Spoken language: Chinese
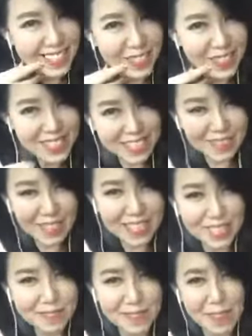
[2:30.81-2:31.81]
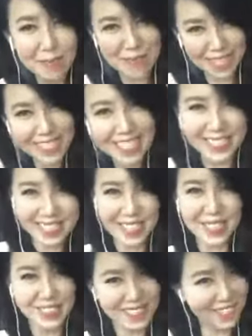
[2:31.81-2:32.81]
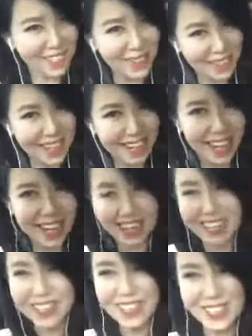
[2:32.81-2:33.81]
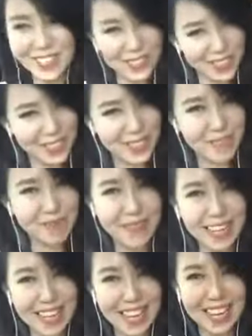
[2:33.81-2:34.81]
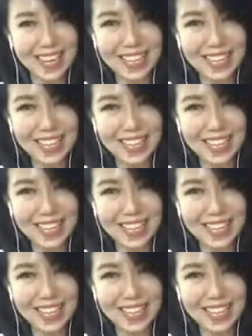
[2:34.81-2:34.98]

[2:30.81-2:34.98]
就直接换衣服啊，喷一点香水就 OK 啦，就准备啦。